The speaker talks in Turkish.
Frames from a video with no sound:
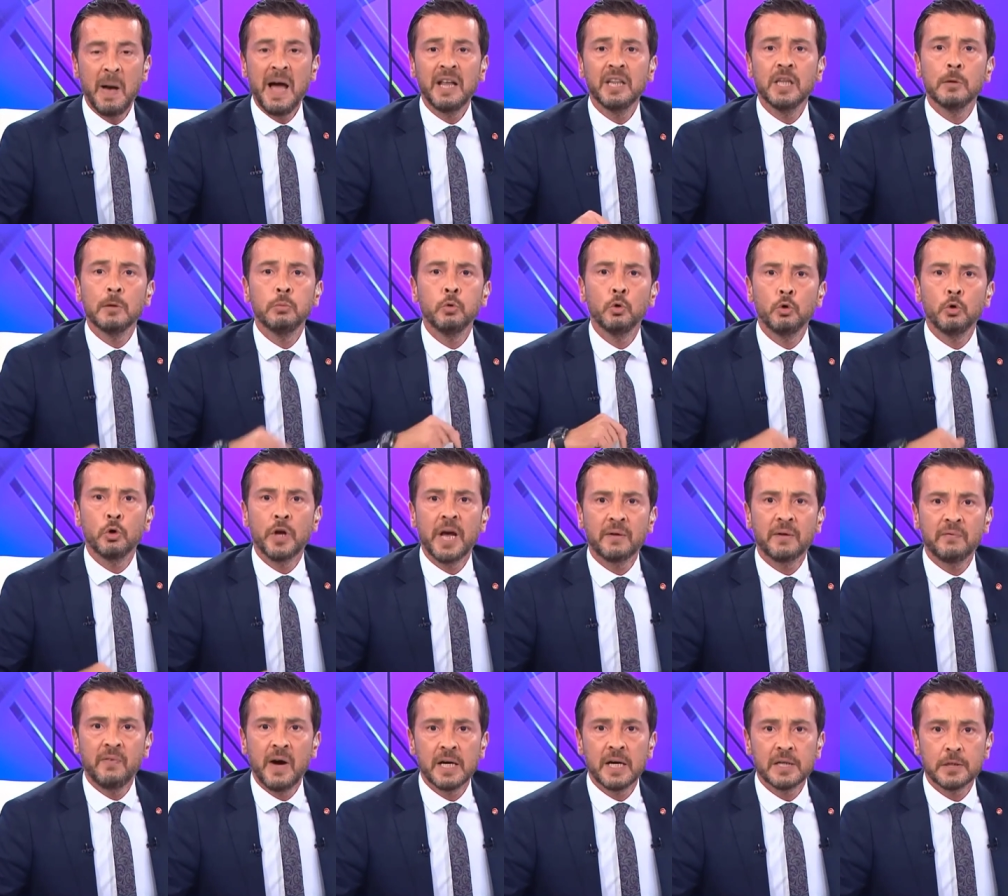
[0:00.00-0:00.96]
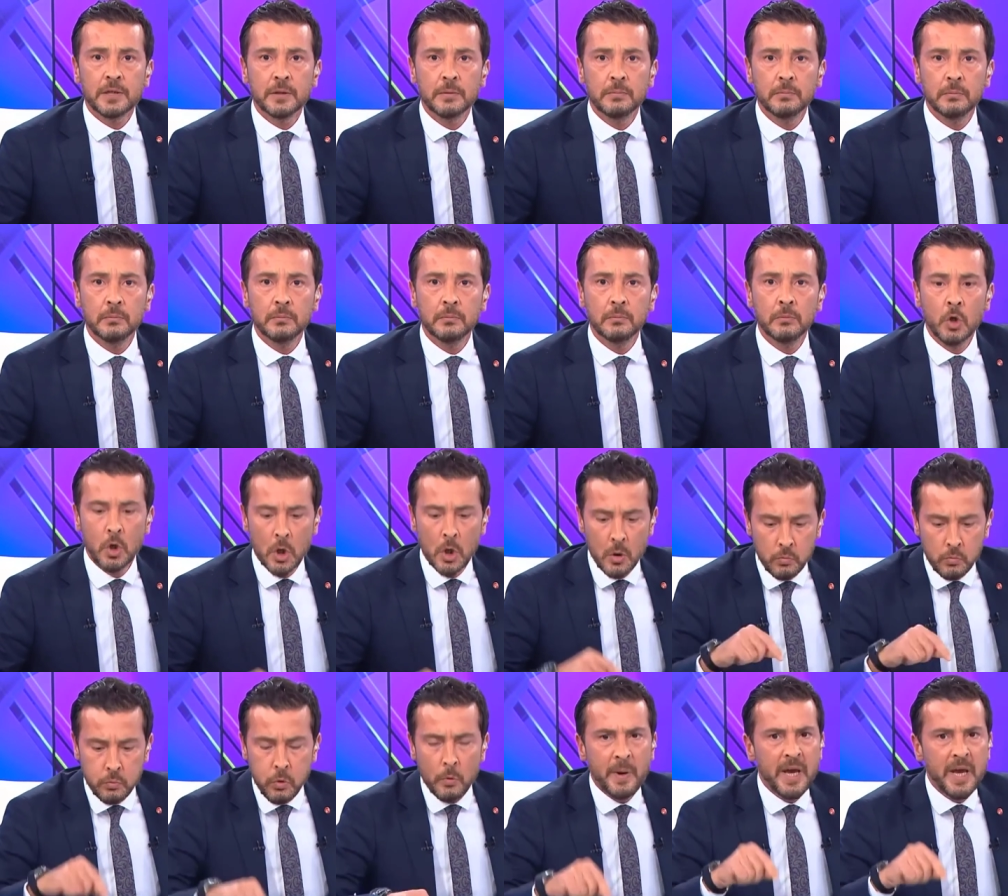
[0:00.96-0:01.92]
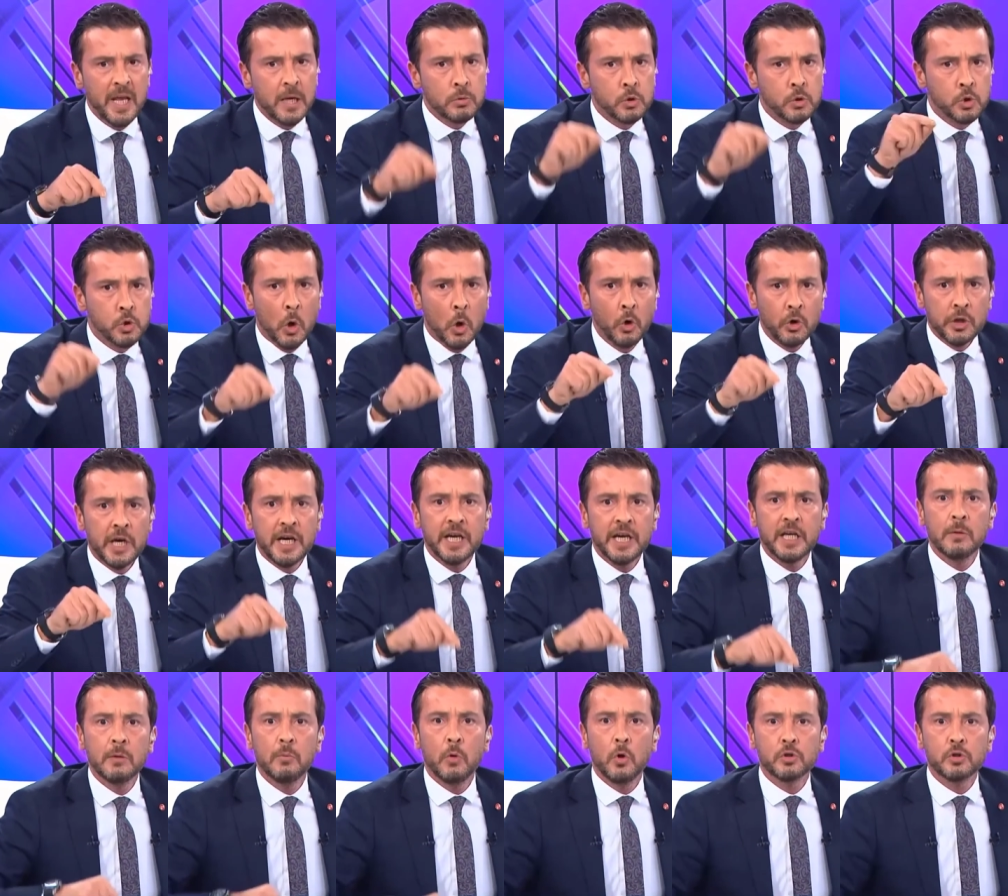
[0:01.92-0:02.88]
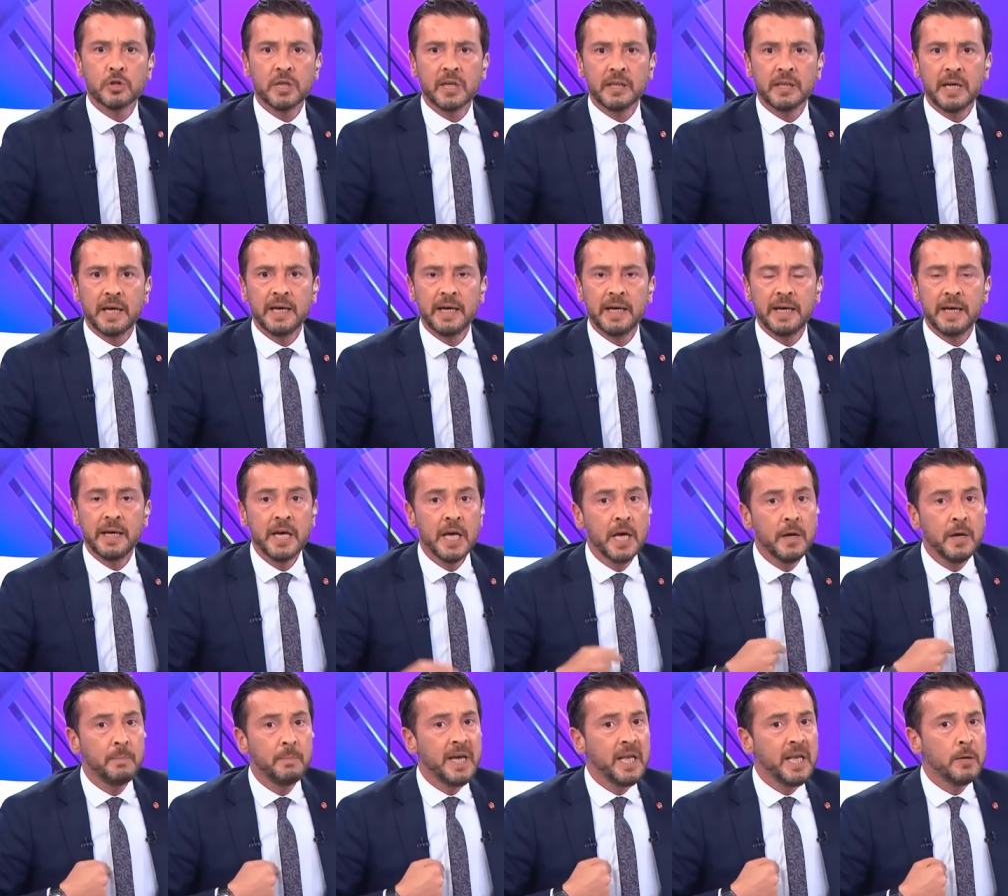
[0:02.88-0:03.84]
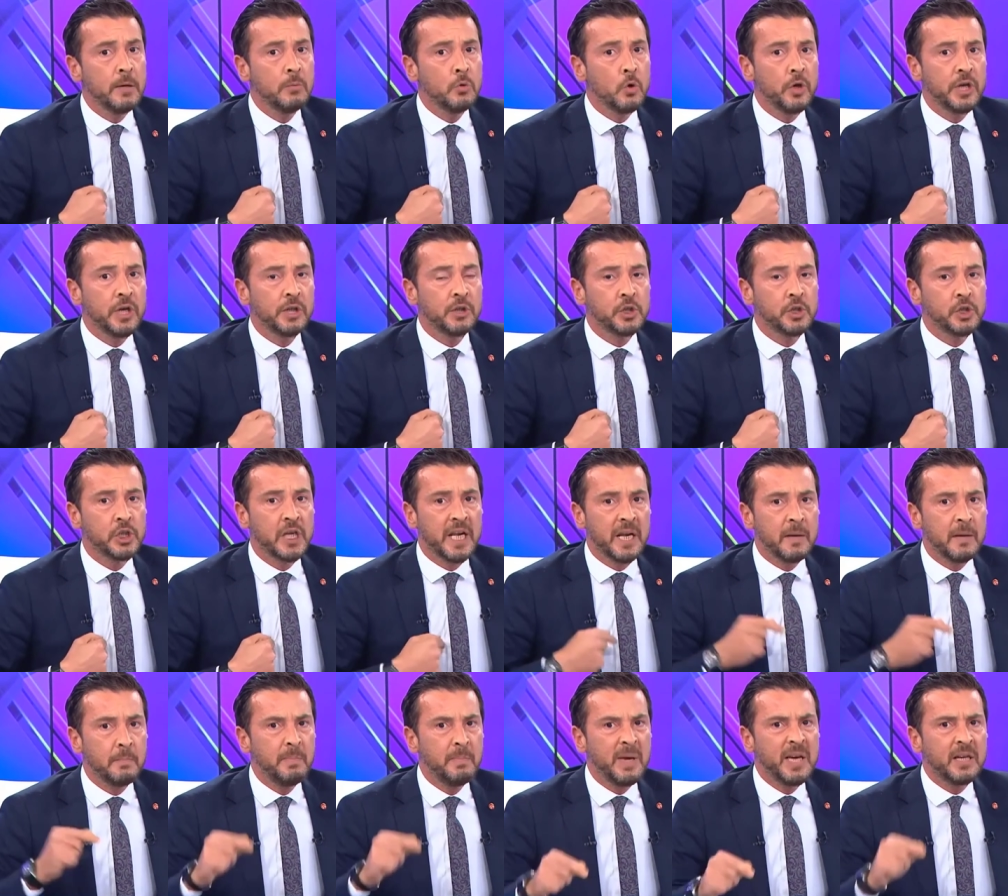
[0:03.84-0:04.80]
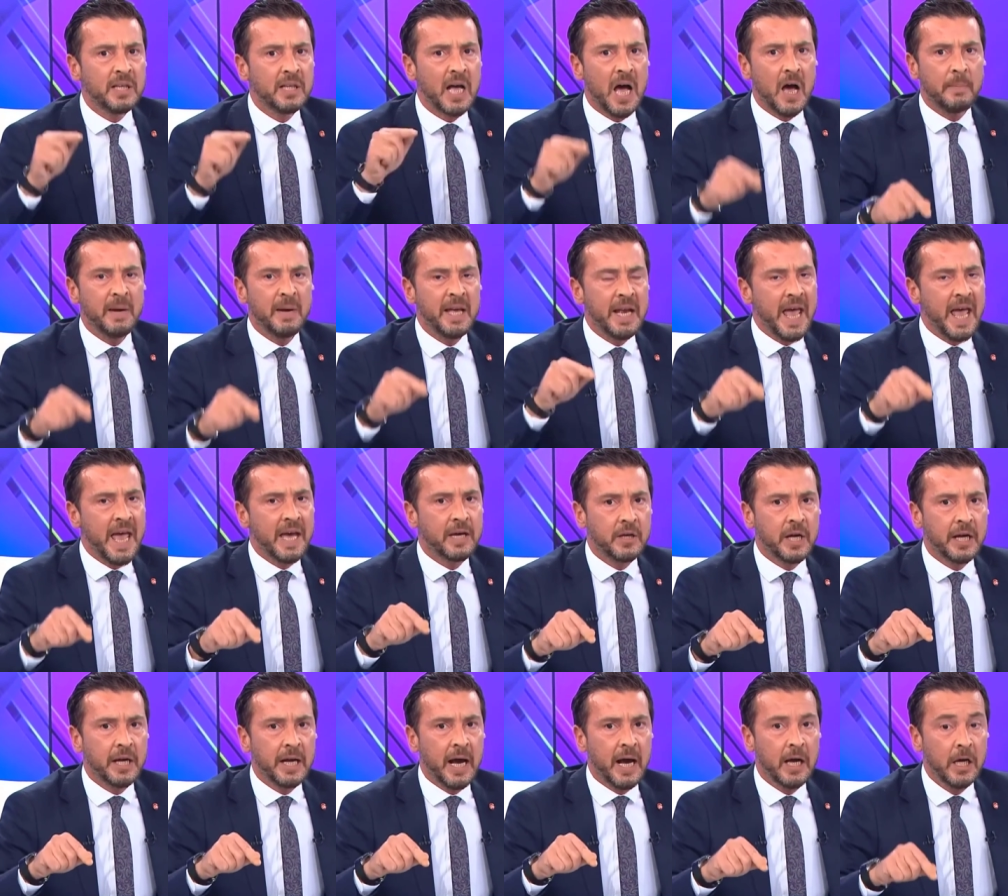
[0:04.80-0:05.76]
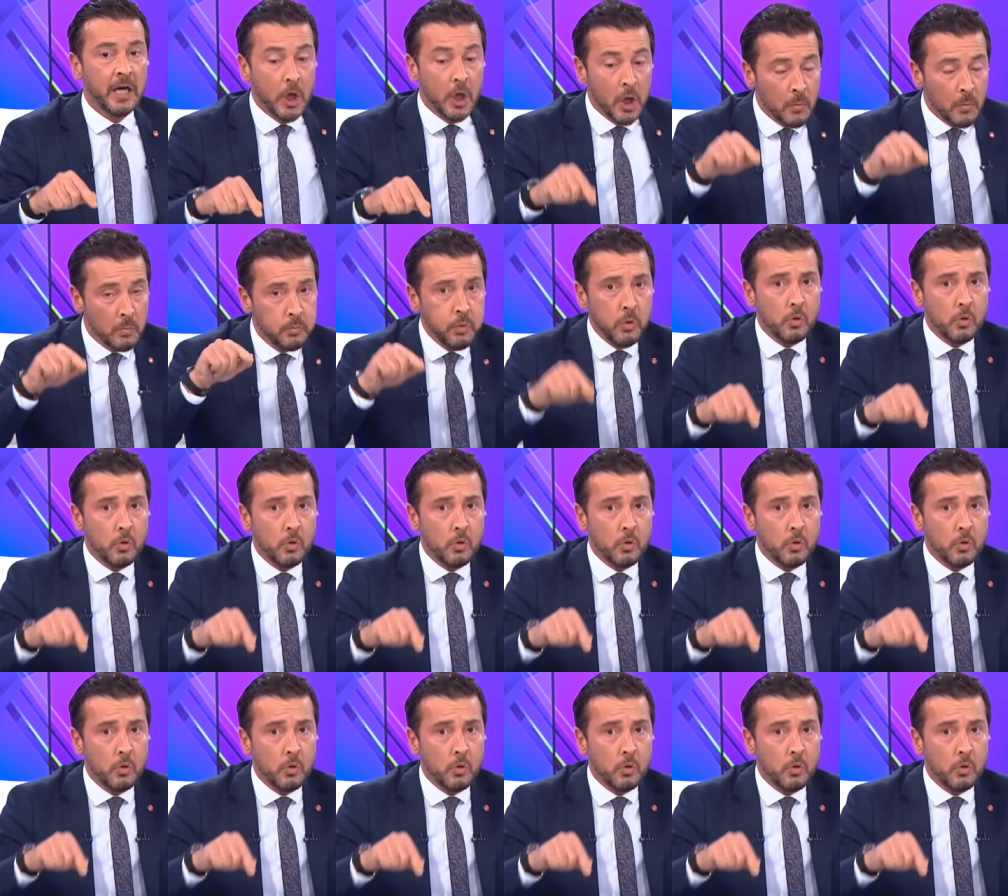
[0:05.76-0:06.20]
Ben de bu yürek var. Bu benim son yayınım olsa dahi benim yöneticilerim bir daha beni ekrana